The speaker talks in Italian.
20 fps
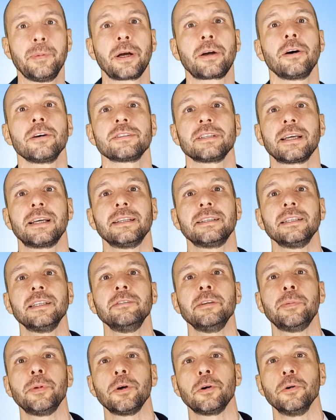cosa che ti
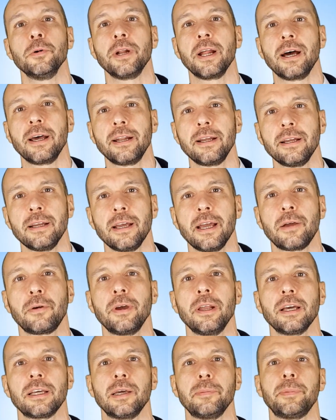devi procurare è
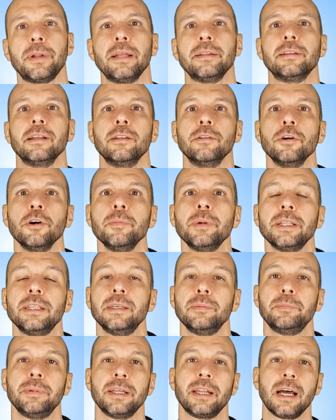quella che prende il nome
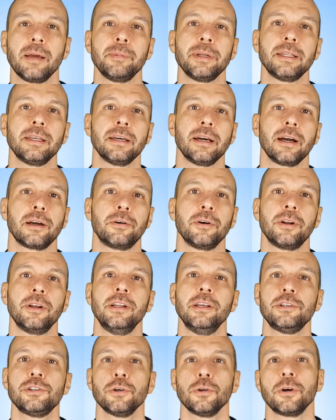di piramide a
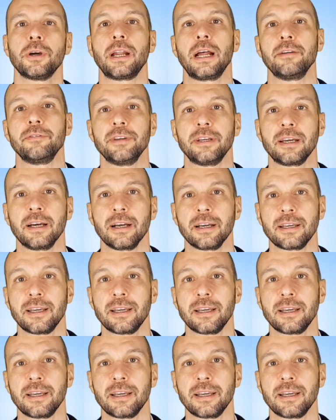cornice olografica,